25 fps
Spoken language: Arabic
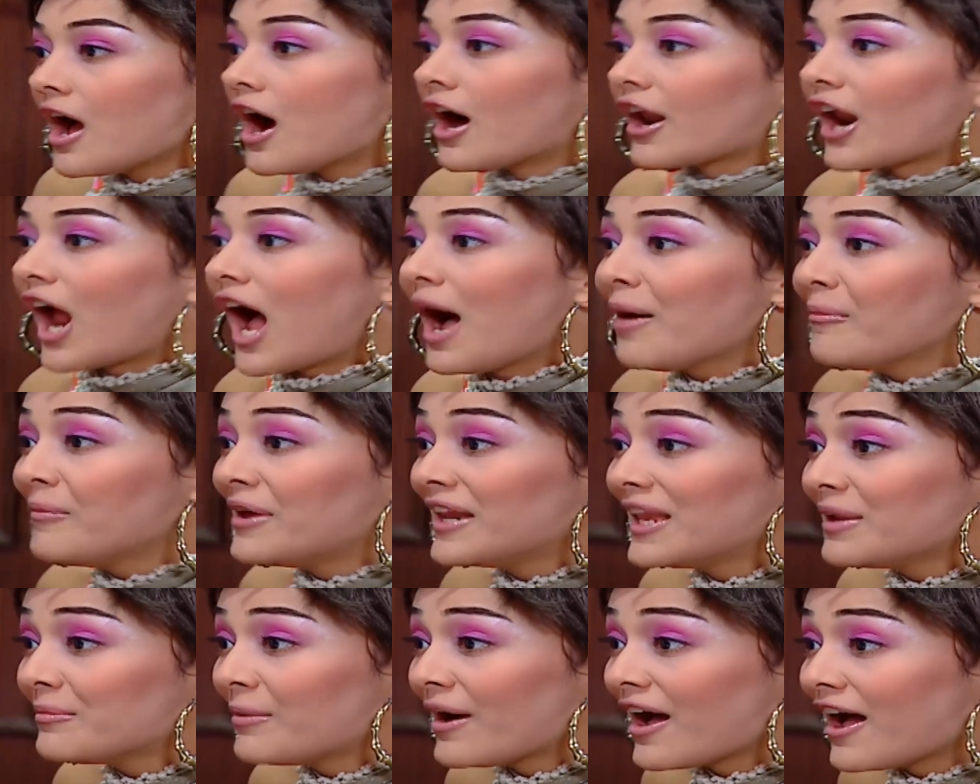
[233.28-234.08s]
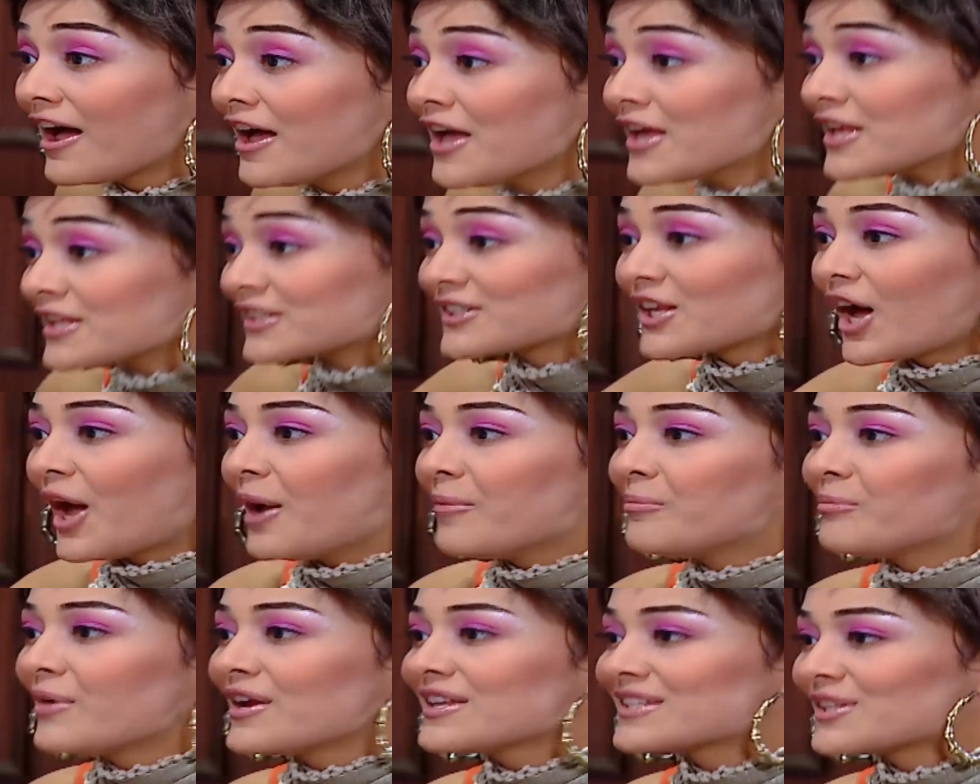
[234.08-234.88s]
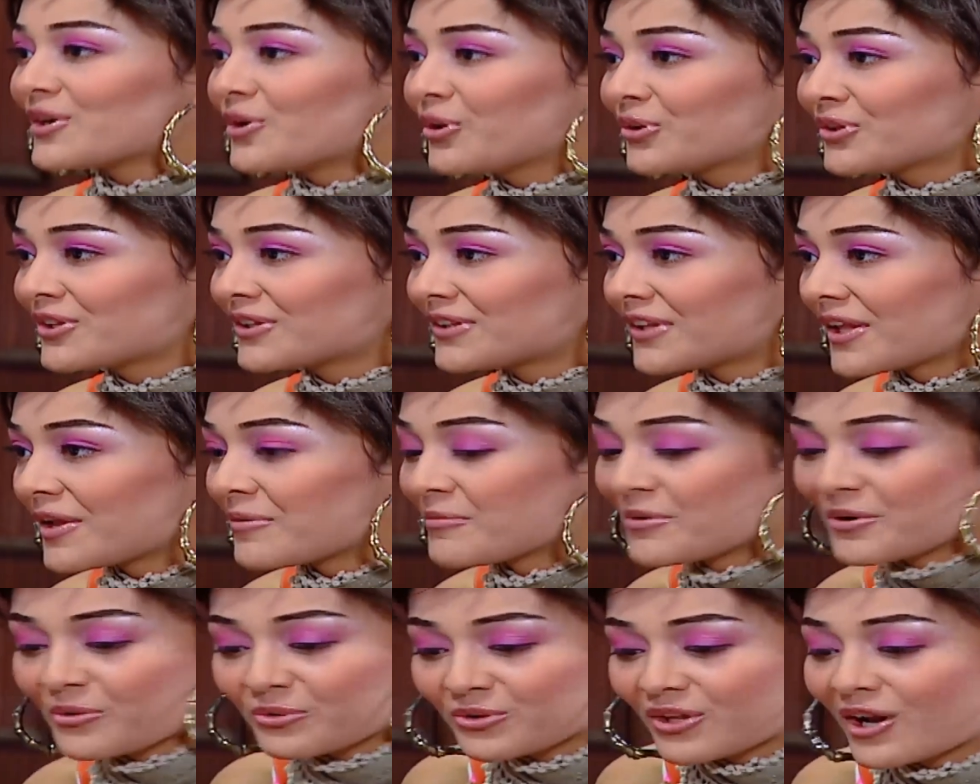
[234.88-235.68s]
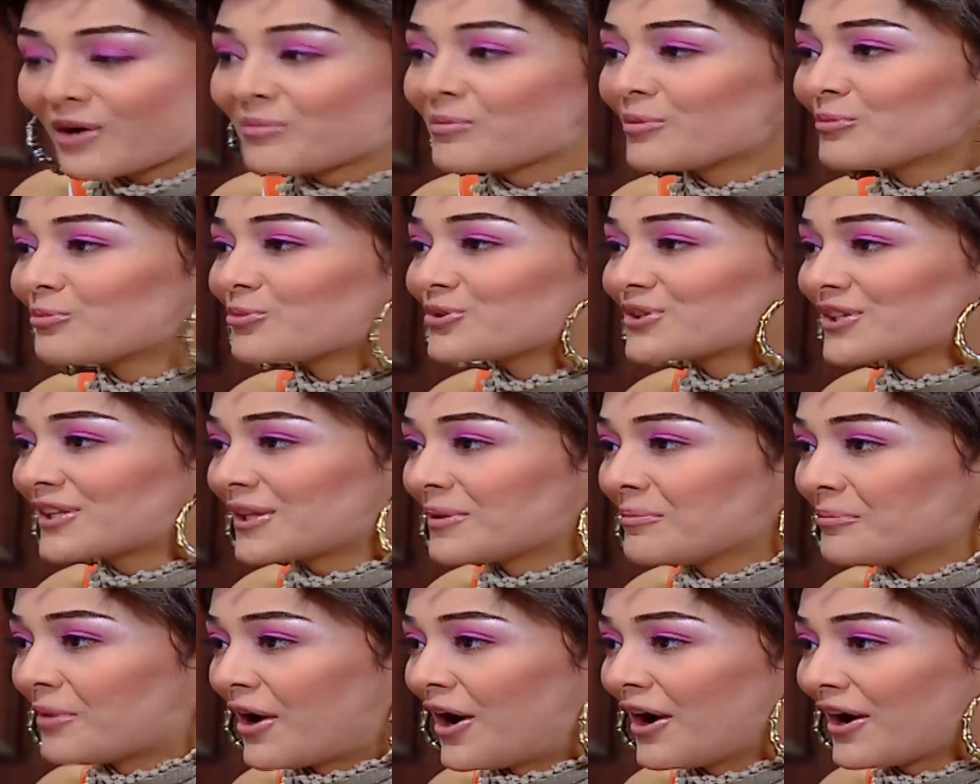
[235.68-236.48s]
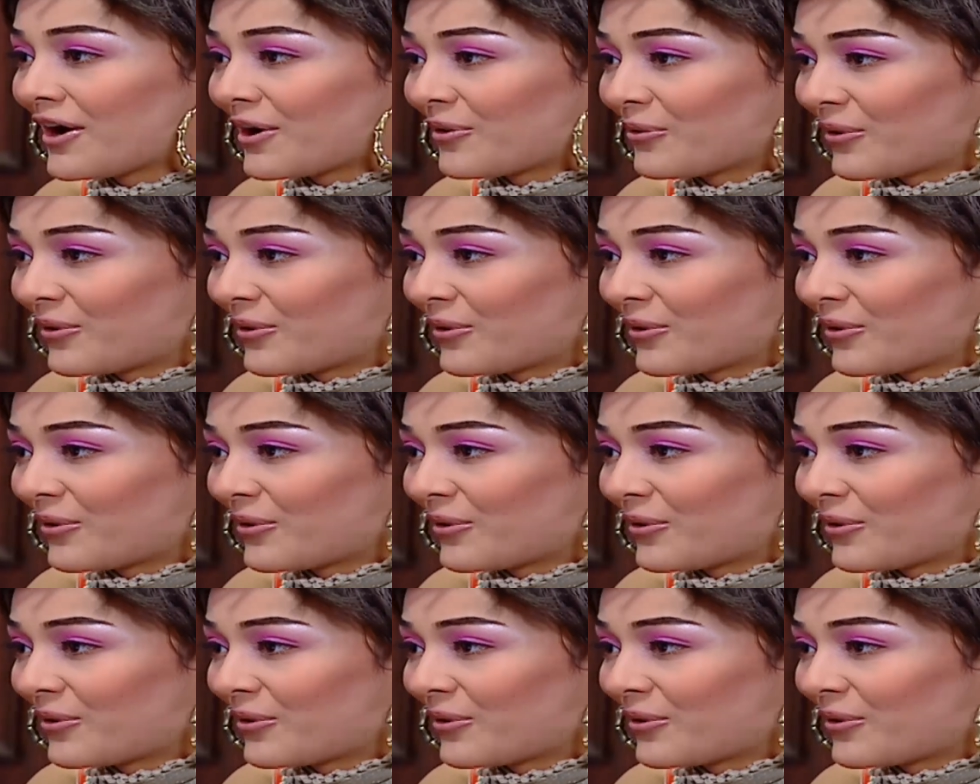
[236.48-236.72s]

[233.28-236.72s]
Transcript: راح عمل ايه بقى صاحب ميسه اخت تامر وضرب الموزتين بحجر